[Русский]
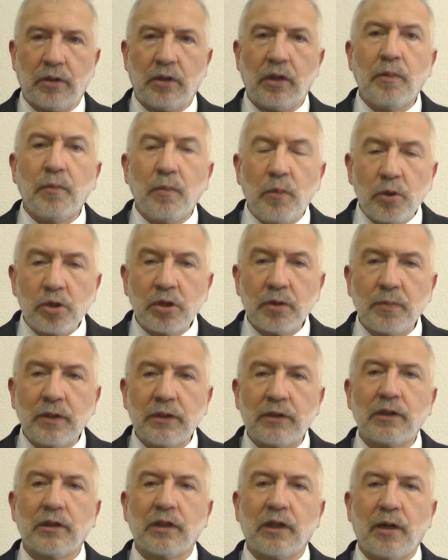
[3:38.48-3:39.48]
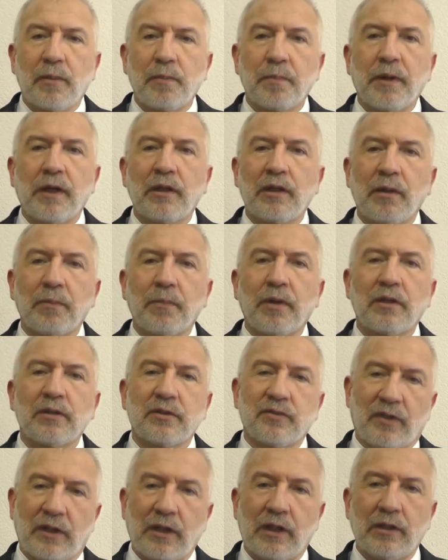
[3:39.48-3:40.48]
И, может быть, эта компания бы
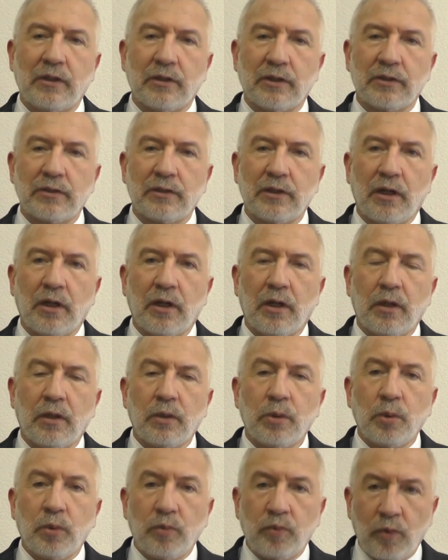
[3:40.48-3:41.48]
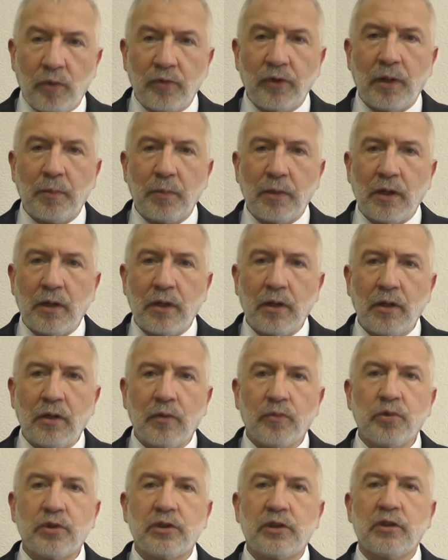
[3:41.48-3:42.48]
развалилась. Но вовремя
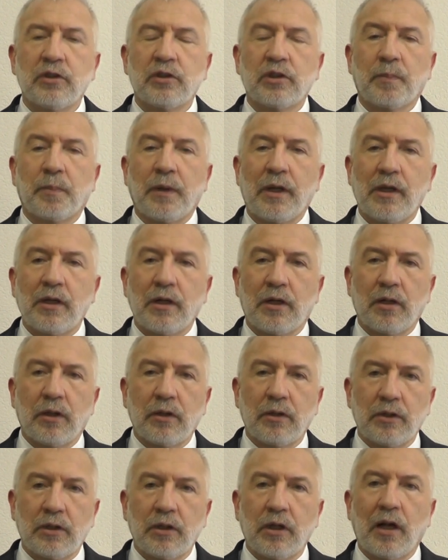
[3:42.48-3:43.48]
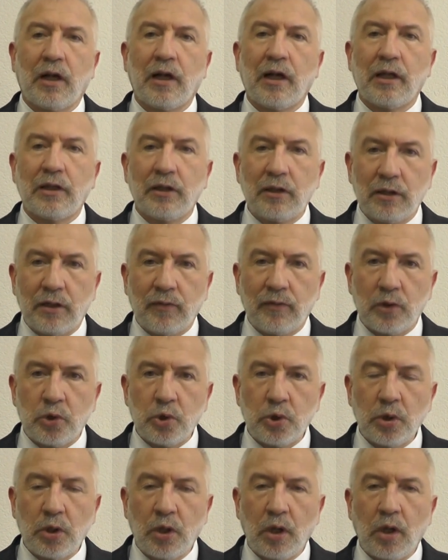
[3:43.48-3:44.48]
в Усинск приехал Игорь
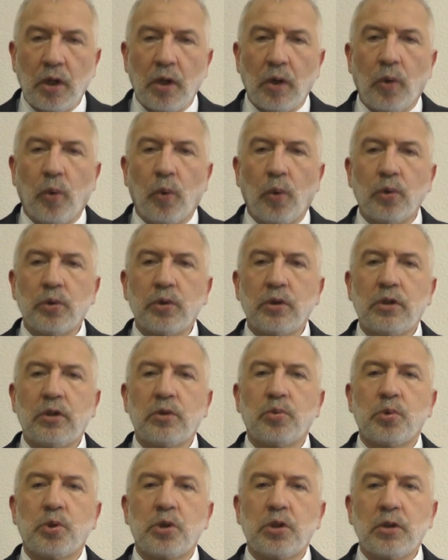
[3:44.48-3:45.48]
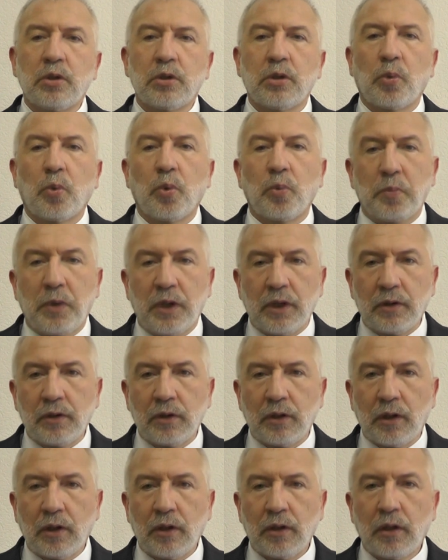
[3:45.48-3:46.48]
Леонидович, он изучил
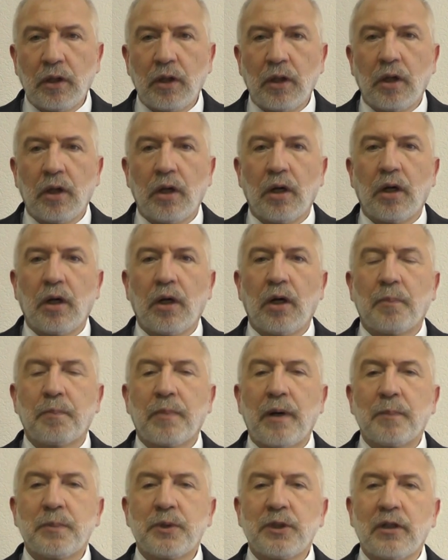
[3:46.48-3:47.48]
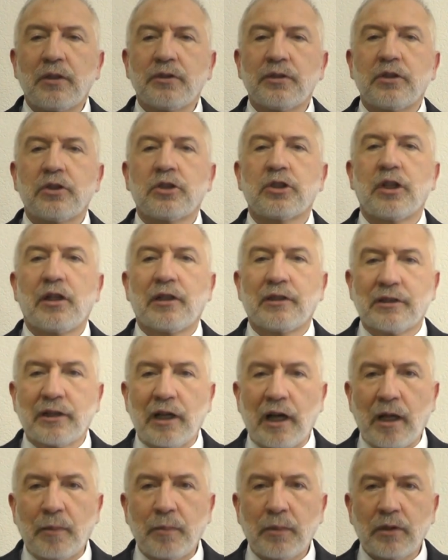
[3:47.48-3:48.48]
документы, Э, пообщался с
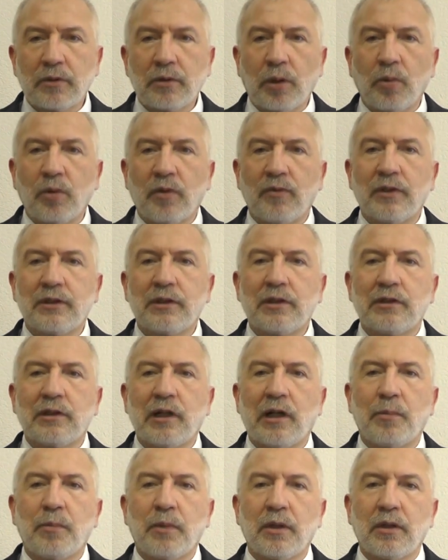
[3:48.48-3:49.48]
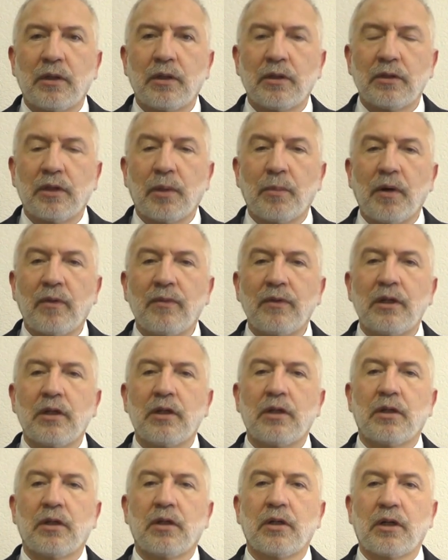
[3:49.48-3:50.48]
жильцами, с руководителями
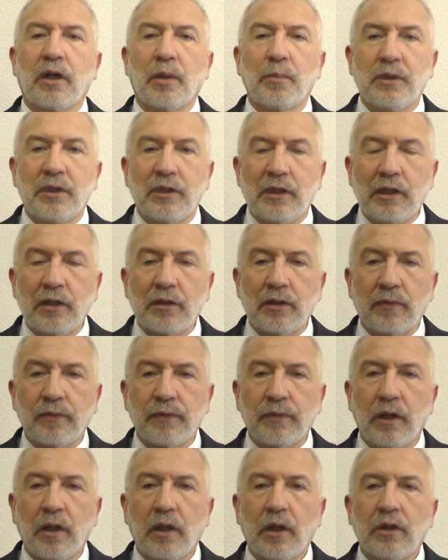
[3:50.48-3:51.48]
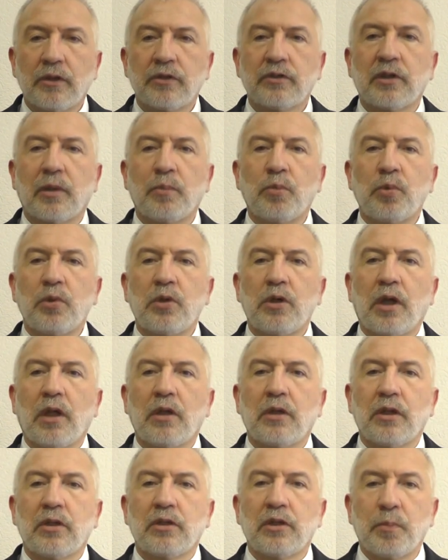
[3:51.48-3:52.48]
домовых э, комитетов, с самой
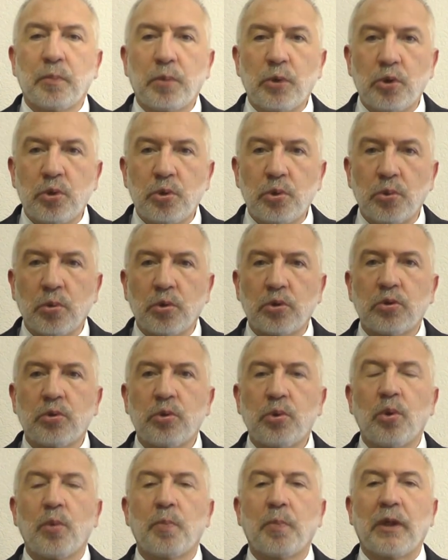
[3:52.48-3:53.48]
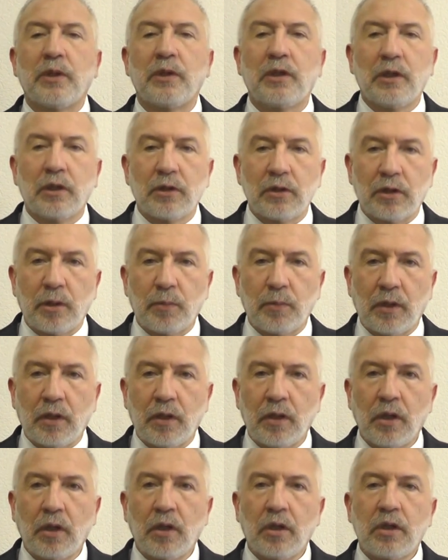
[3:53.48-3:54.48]
Ириной Цепищук, с ее оппонентами,
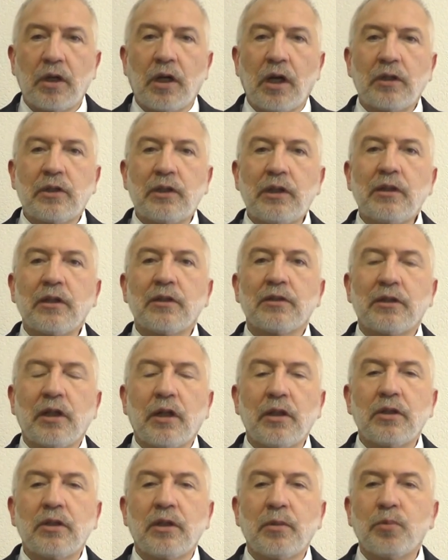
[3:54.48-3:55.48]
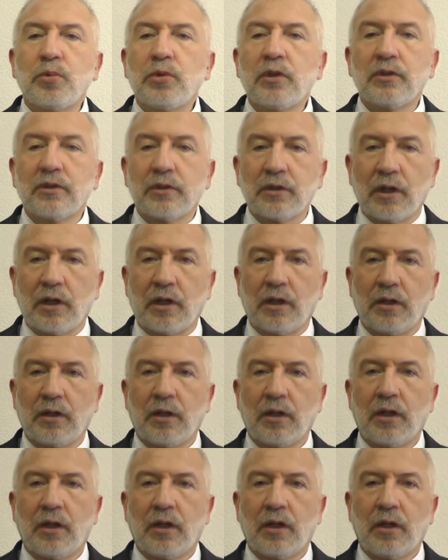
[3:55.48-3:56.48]
и картина стала ему ясна.
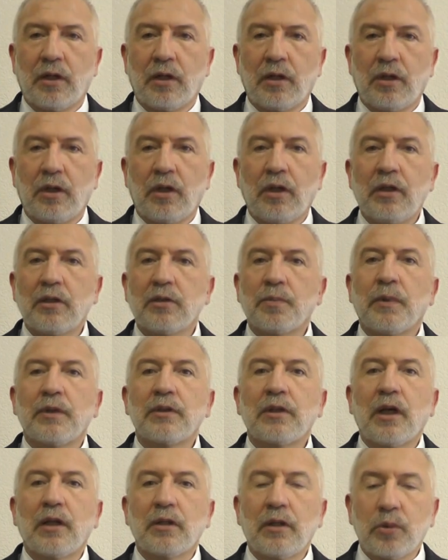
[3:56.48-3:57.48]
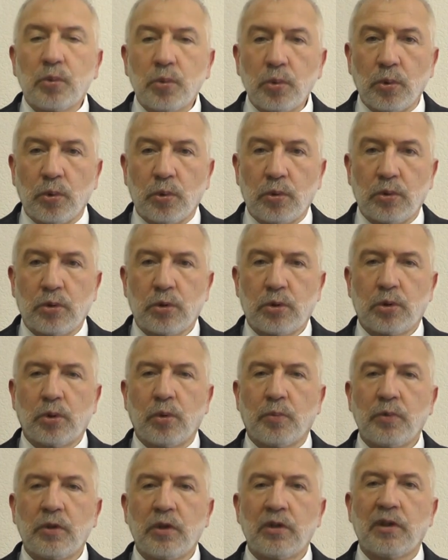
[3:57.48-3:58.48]
И несмотря на то, что
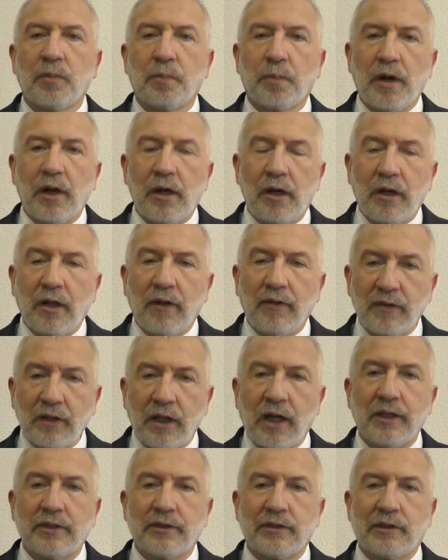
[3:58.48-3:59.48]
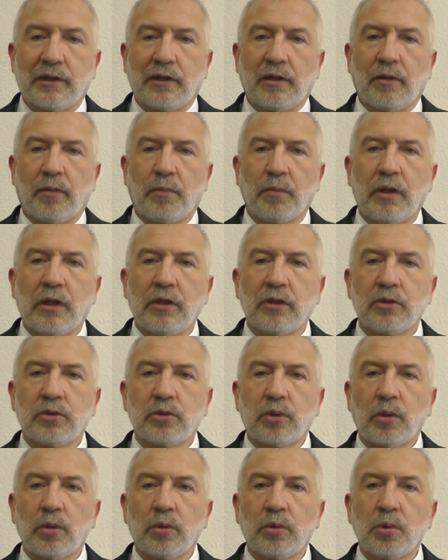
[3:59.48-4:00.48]
муниципальные власти были
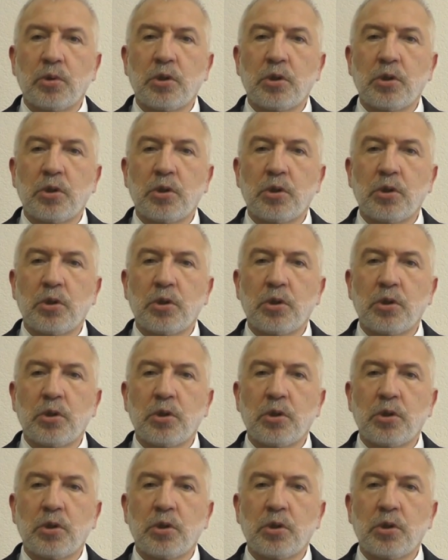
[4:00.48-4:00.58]
настроены